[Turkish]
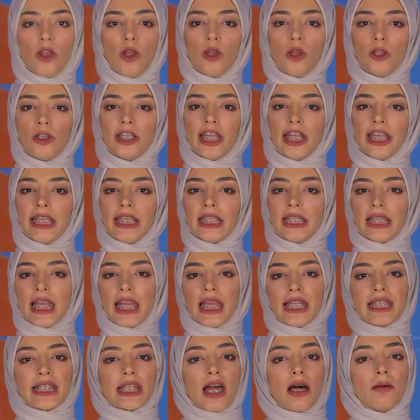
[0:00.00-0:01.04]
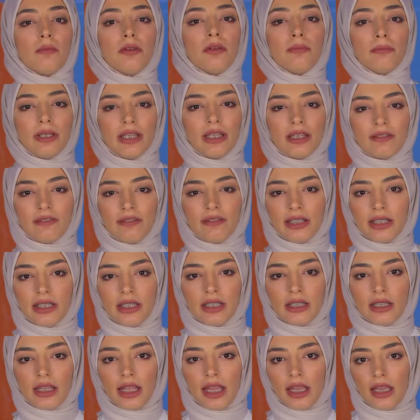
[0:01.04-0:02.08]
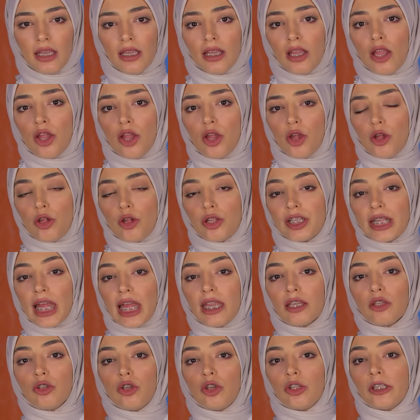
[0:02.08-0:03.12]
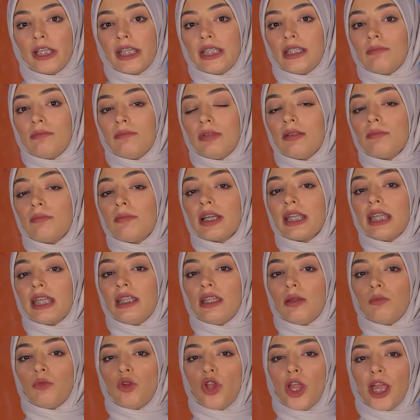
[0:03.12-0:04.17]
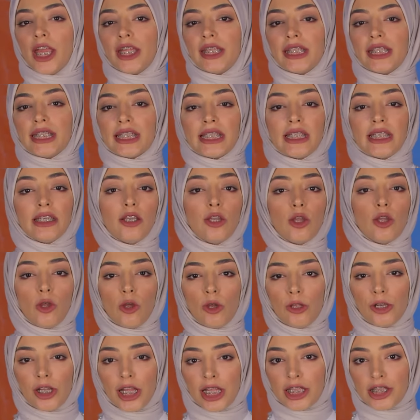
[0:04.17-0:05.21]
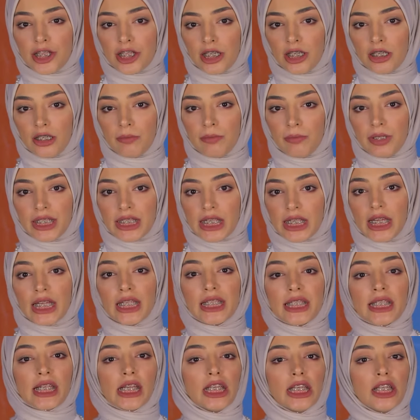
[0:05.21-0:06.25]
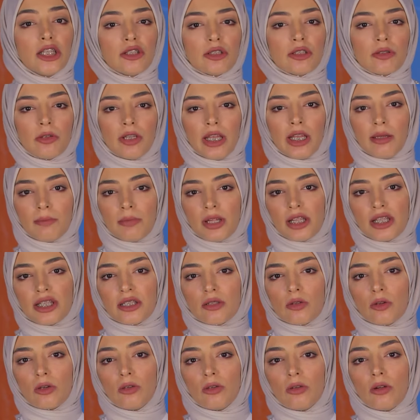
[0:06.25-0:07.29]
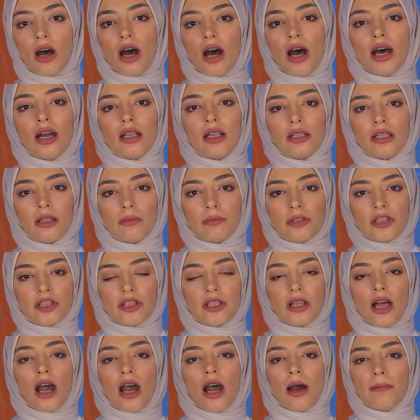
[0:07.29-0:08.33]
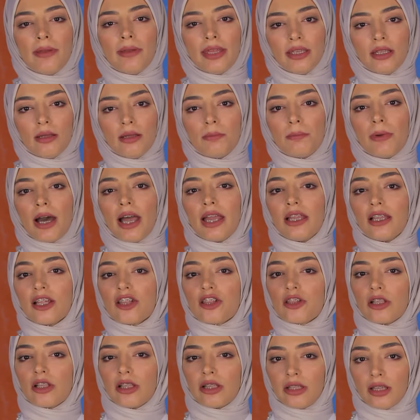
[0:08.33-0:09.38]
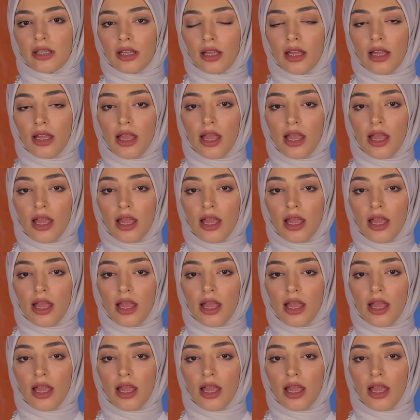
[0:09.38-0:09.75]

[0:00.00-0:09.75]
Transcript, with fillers: Örneğin hesabın bir tweetinde Özerk yönetimin makine mühendisliği öğrencilerimize Sayın Süleyman Soylu ağırlamıştı haberi paylaşıldı.